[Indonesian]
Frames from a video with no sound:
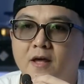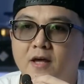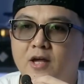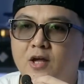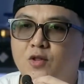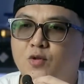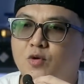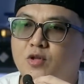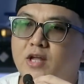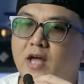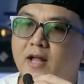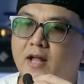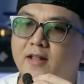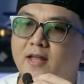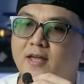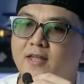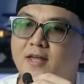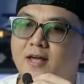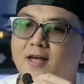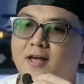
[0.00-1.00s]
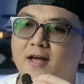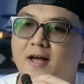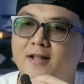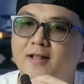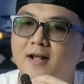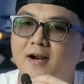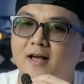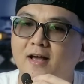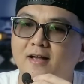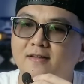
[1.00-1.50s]
Itu DNA-nya
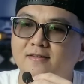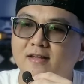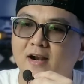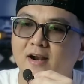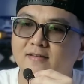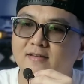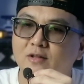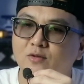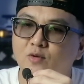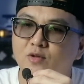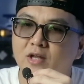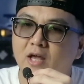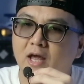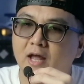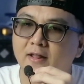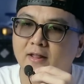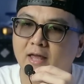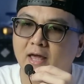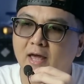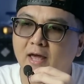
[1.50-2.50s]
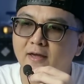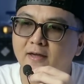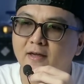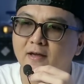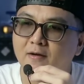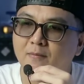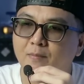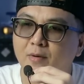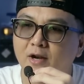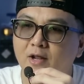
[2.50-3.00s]
adalah salah satu DNA
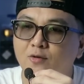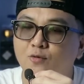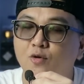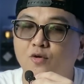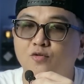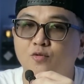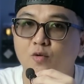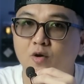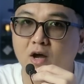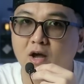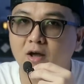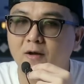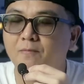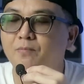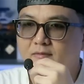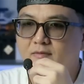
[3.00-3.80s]
yang paling gue suka.